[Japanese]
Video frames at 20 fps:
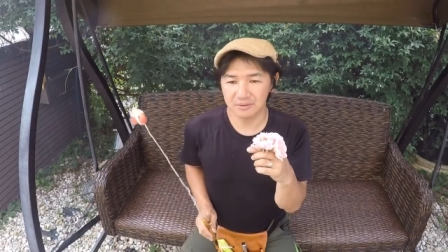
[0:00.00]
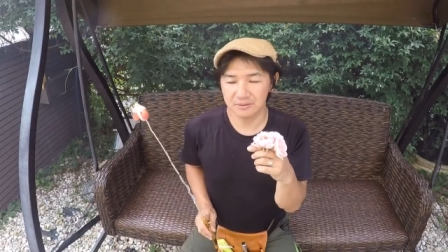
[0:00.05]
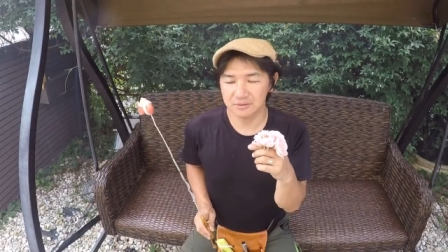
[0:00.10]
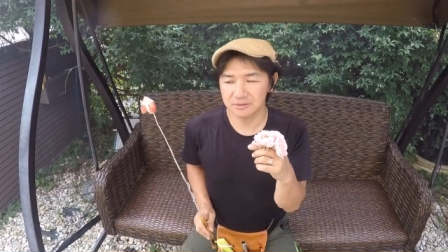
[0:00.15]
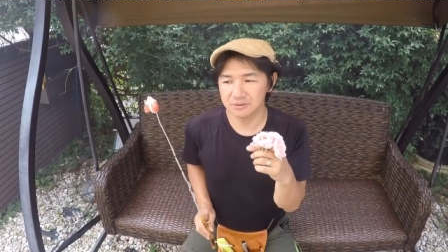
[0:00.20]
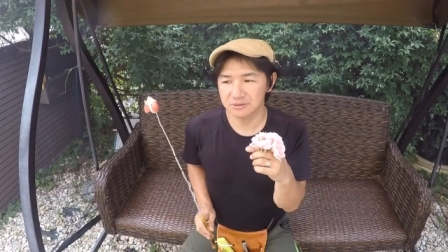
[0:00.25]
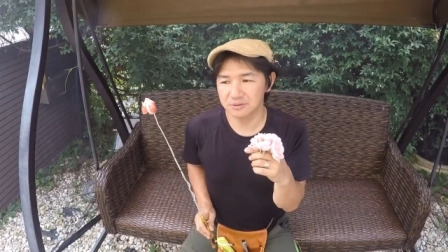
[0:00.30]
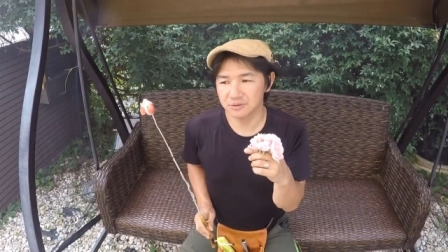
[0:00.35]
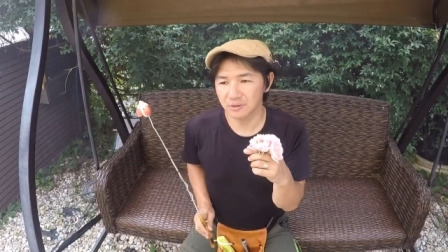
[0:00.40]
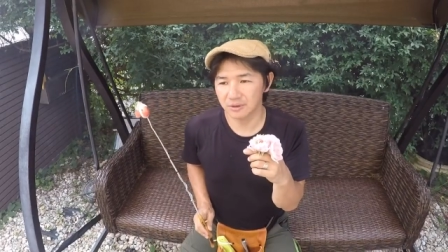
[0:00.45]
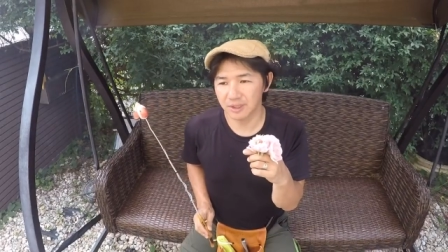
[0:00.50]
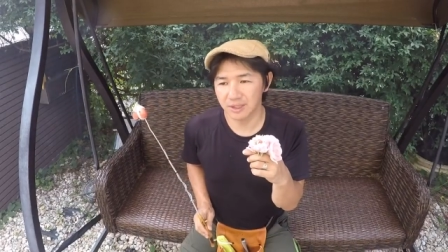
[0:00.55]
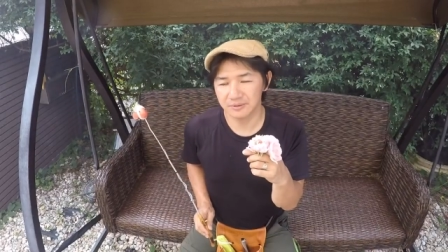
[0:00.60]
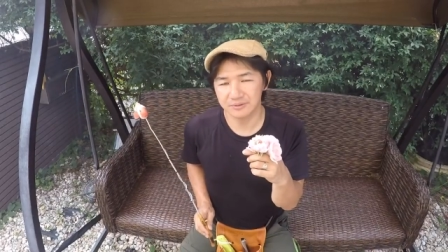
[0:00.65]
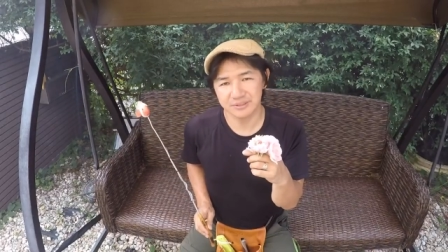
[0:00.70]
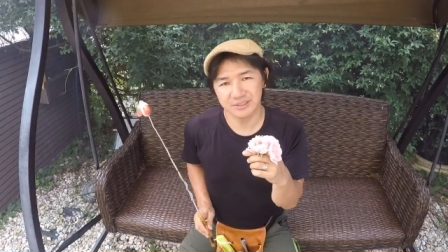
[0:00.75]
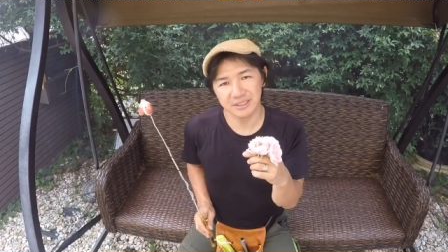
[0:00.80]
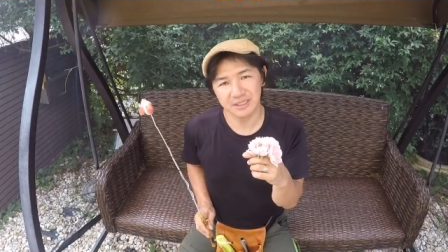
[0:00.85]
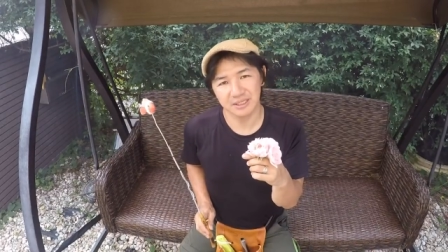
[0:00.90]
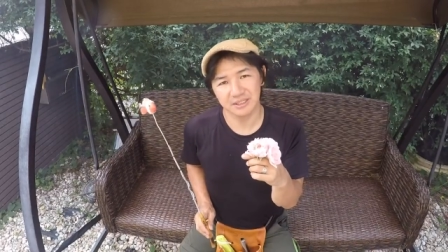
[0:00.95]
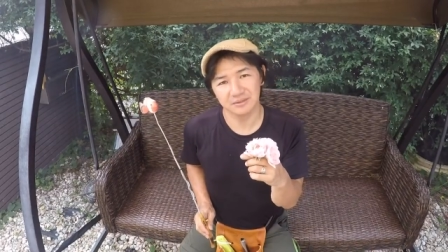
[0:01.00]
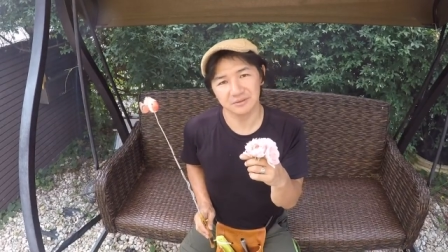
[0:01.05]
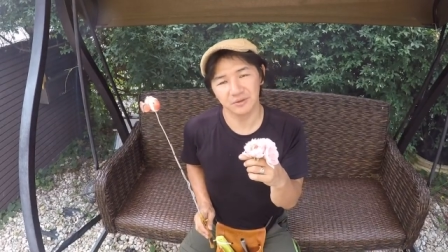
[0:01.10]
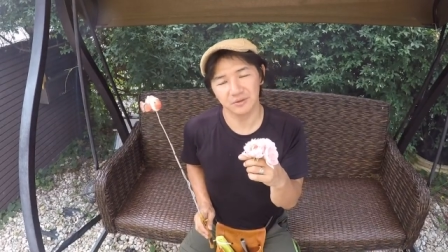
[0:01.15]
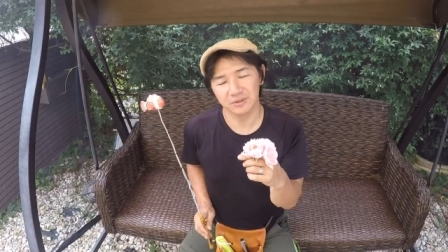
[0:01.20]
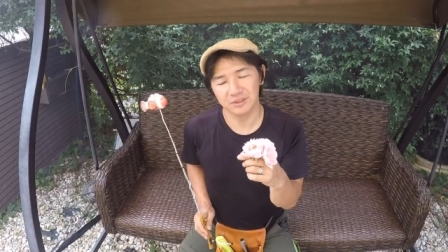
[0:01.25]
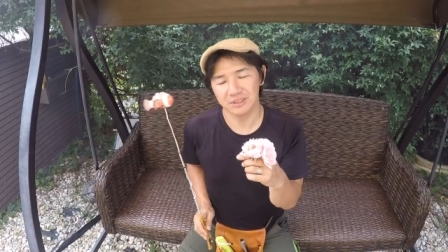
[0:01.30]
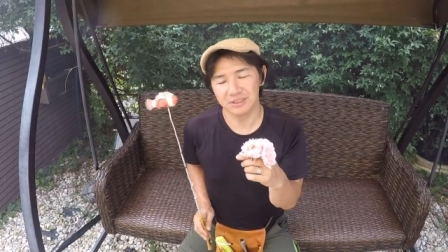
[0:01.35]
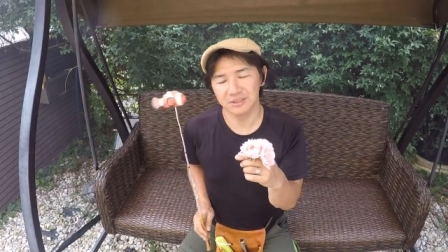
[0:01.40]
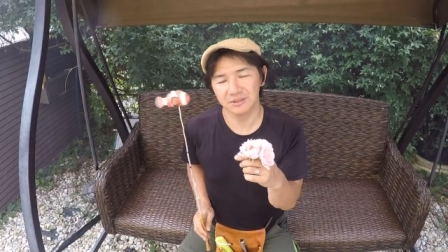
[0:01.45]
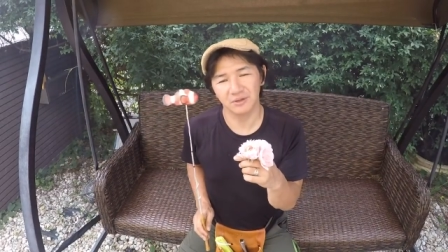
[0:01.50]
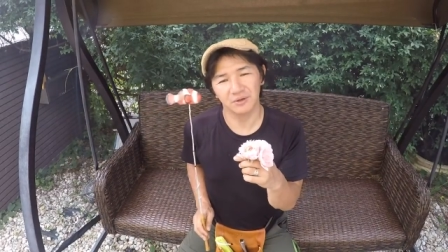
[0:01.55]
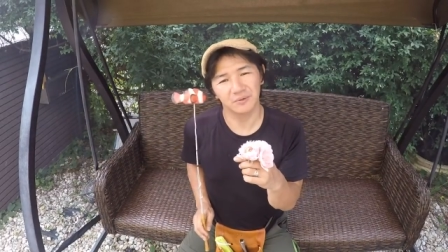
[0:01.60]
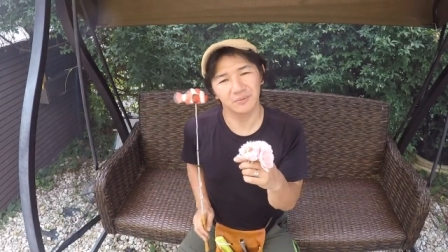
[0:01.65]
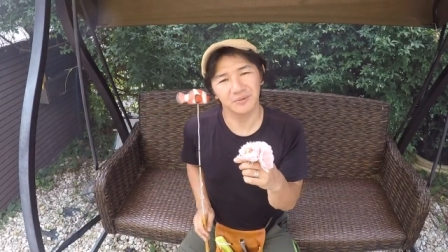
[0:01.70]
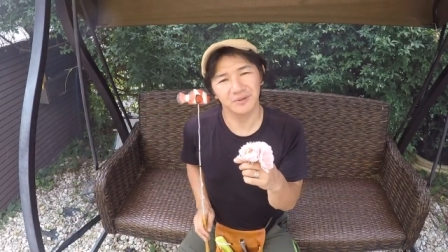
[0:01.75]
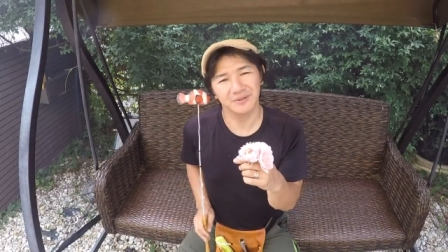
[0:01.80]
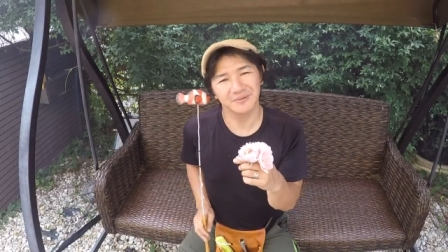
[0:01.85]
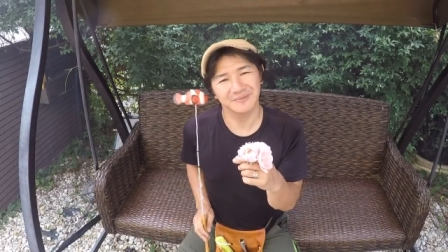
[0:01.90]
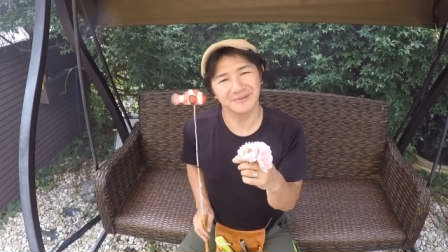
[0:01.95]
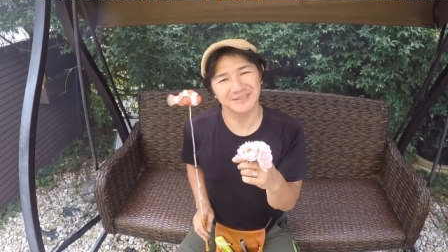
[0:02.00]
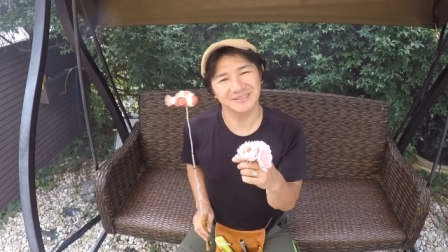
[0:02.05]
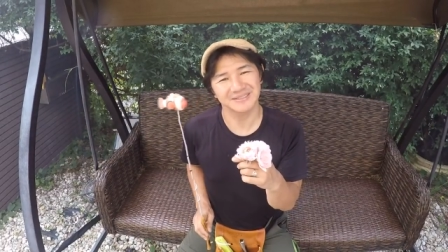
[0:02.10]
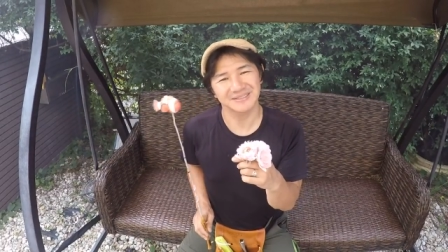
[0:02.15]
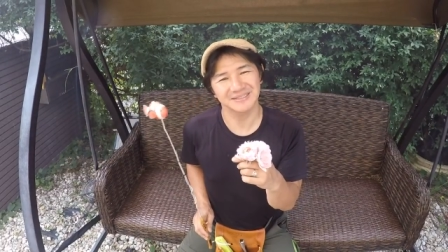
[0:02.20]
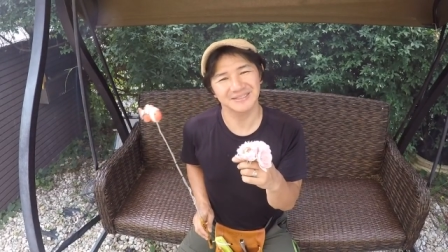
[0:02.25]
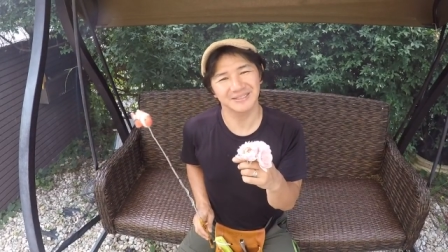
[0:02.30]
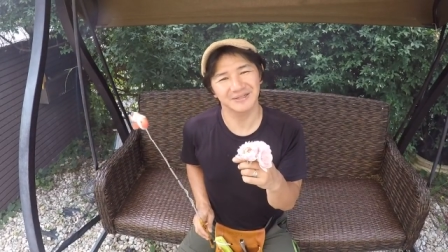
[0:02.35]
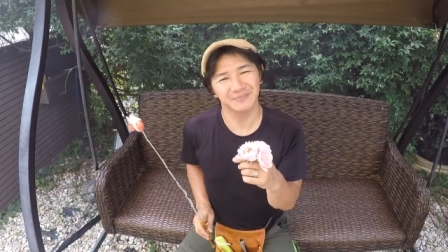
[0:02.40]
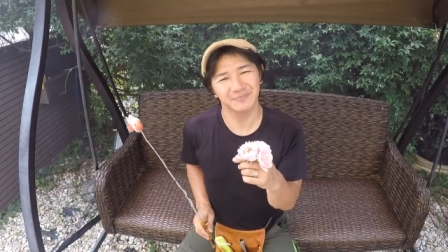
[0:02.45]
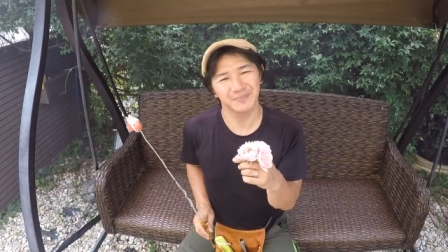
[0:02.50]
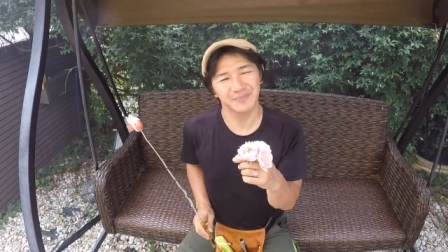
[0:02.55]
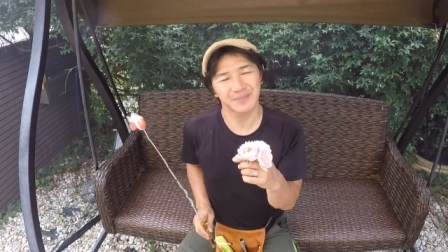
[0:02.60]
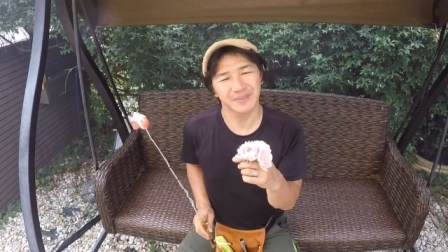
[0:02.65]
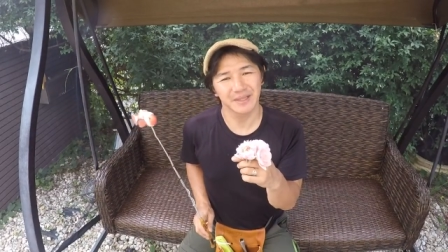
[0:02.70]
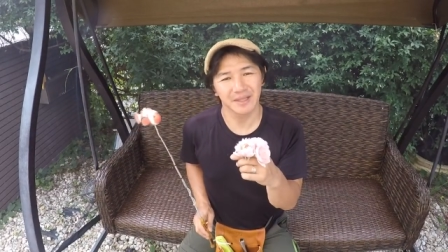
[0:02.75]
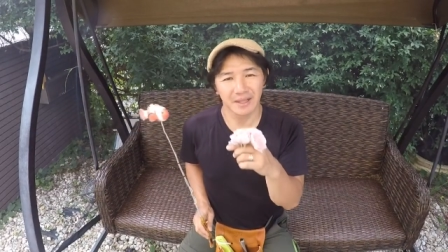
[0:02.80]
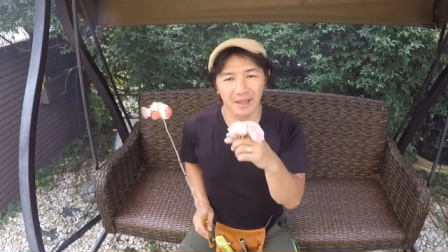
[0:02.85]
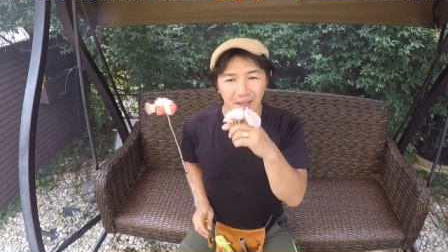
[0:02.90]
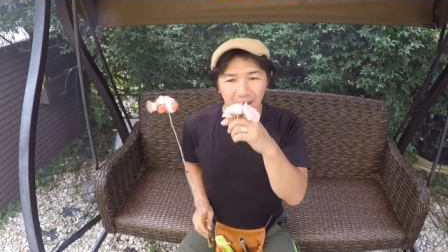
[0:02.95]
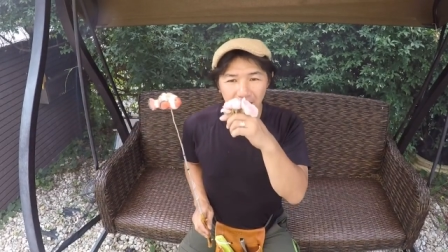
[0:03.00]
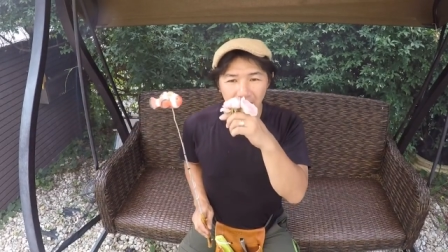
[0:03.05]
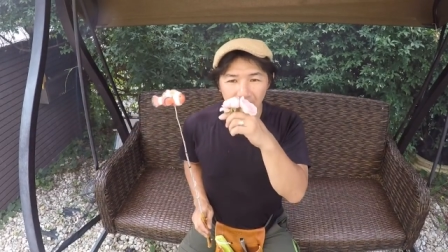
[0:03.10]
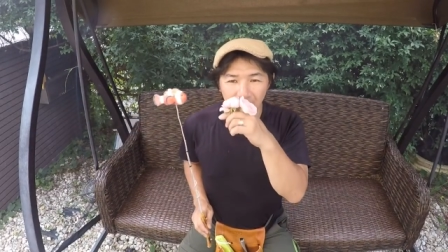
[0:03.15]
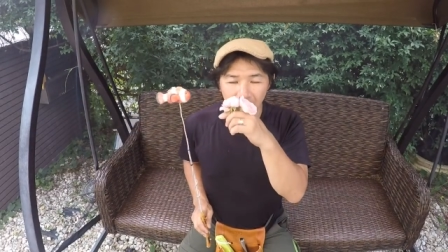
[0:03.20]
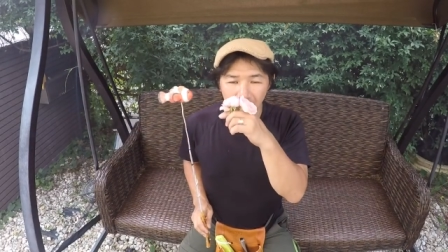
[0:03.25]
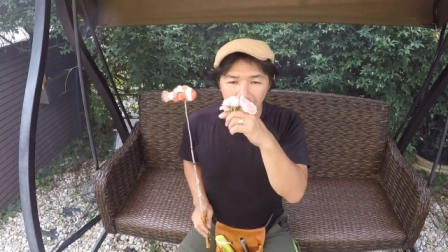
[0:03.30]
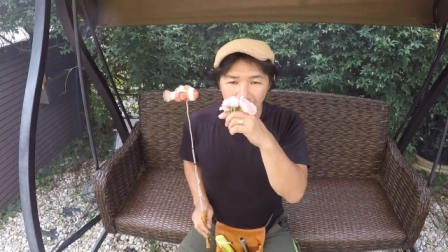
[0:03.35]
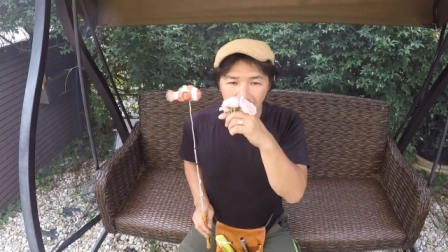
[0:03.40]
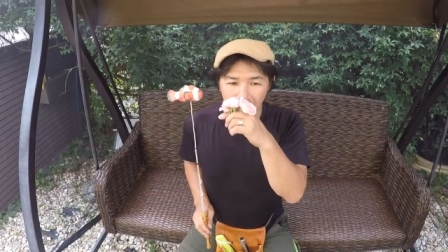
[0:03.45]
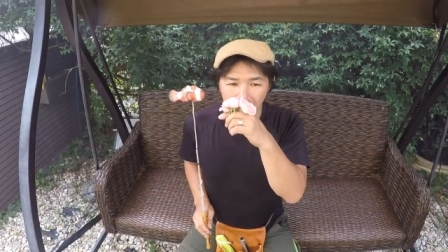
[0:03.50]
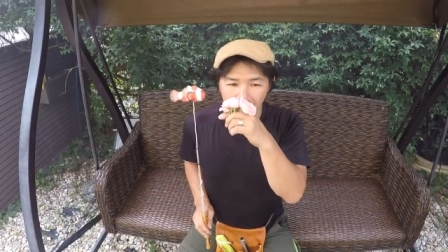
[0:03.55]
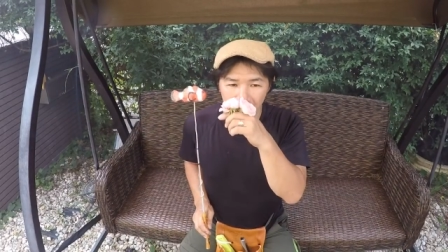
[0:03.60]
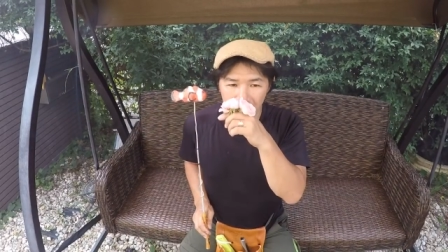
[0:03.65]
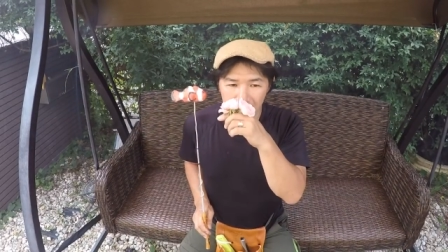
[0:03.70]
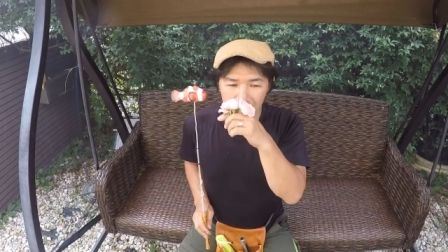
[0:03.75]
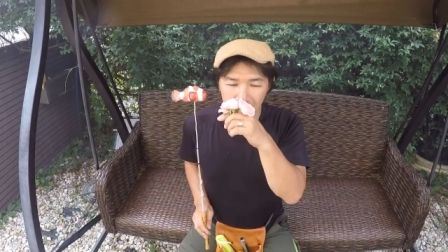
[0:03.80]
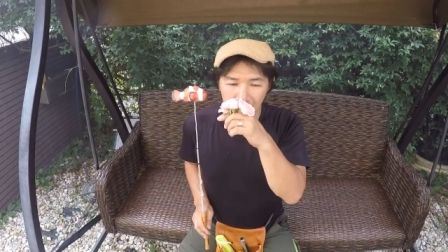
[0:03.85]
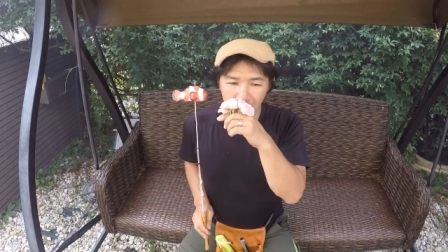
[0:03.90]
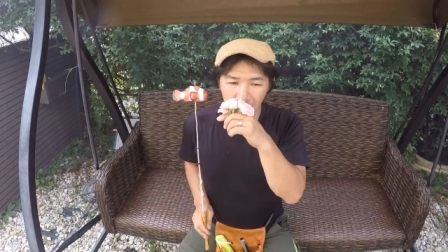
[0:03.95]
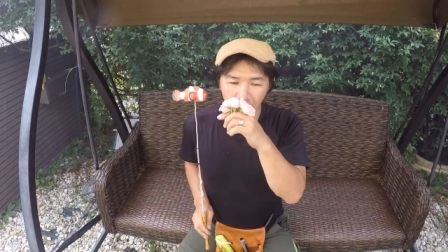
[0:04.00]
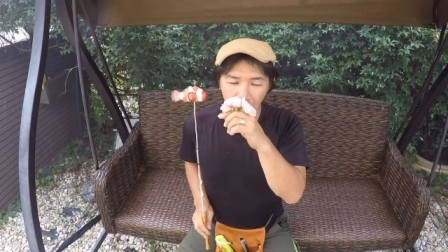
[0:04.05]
来るのが防げるといいと思いますよはい香